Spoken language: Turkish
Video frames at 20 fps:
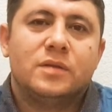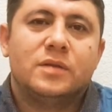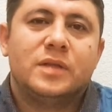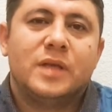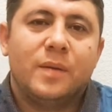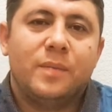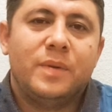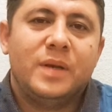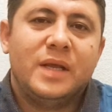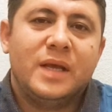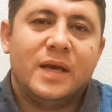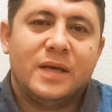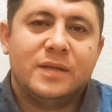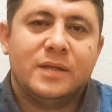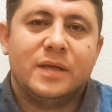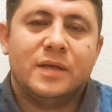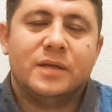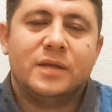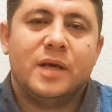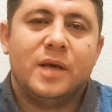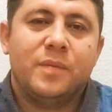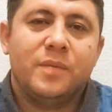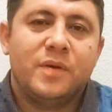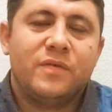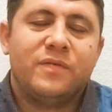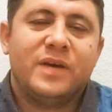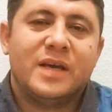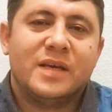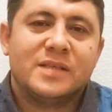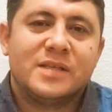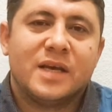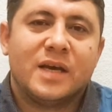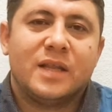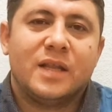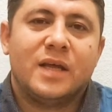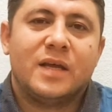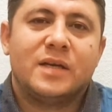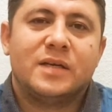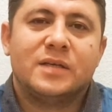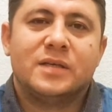tebliğ eden emir ve
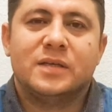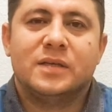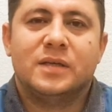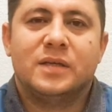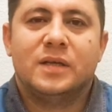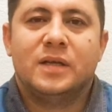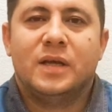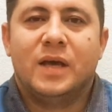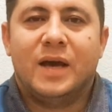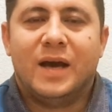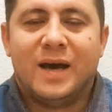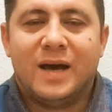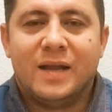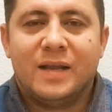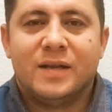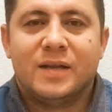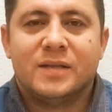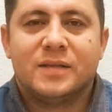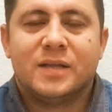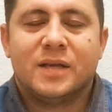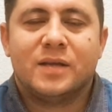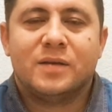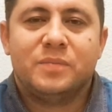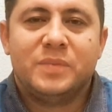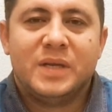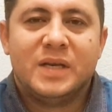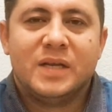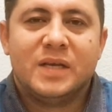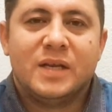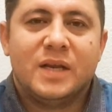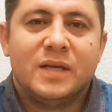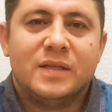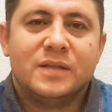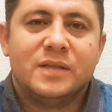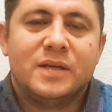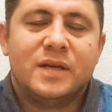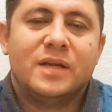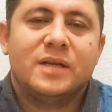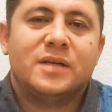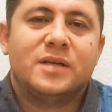yasaklarını anlatan,
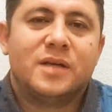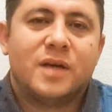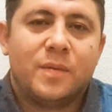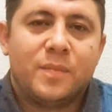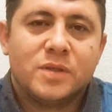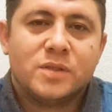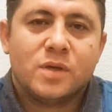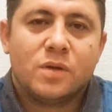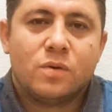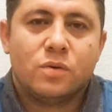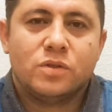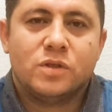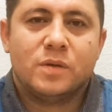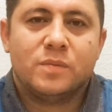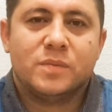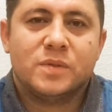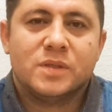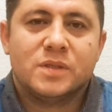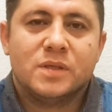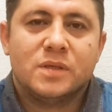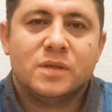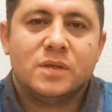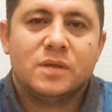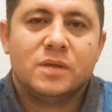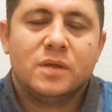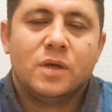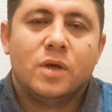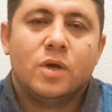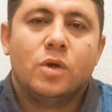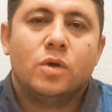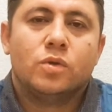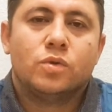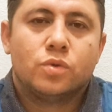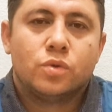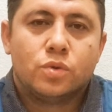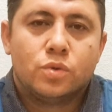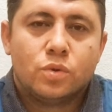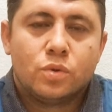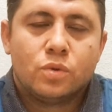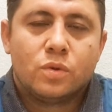bilgilendiren Ramazan hocamızı
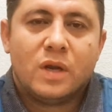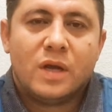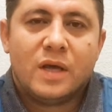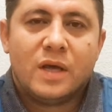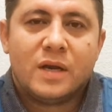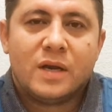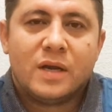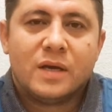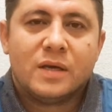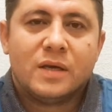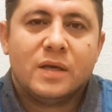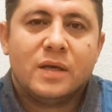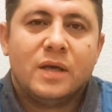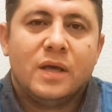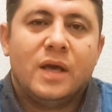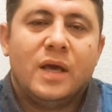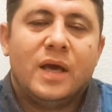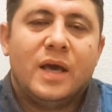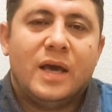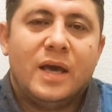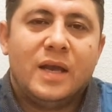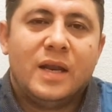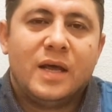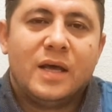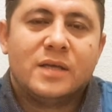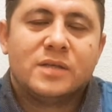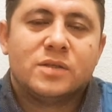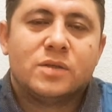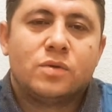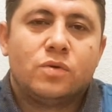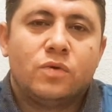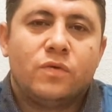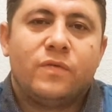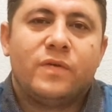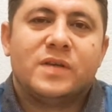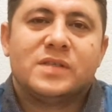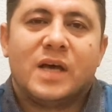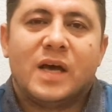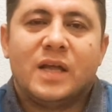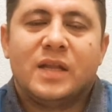tutuklayarak Elazığ Ruh
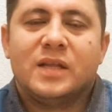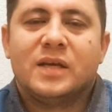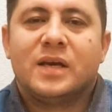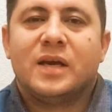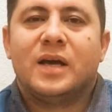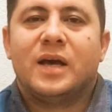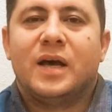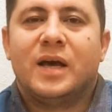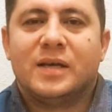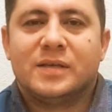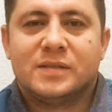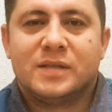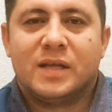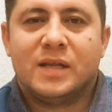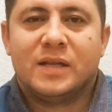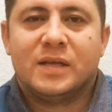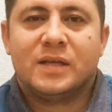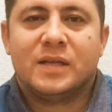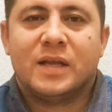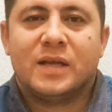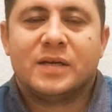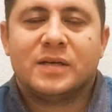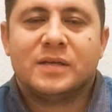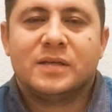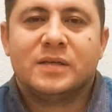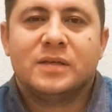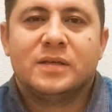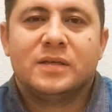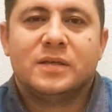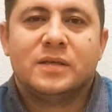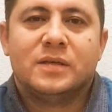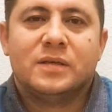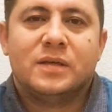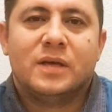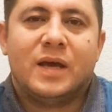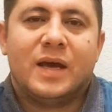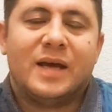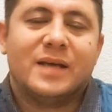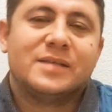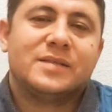ve Sağlık Hastalıkları
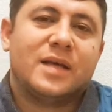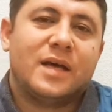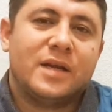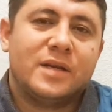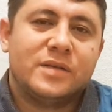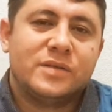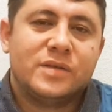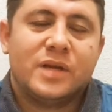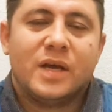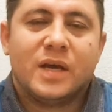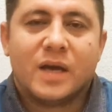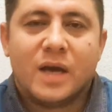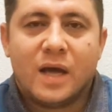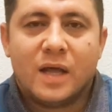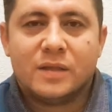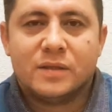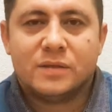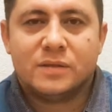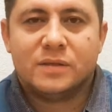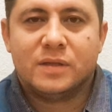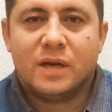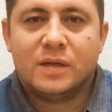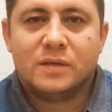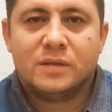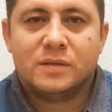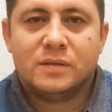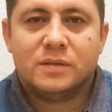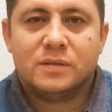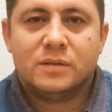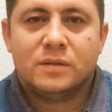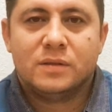Hastanesine kaldırdılar.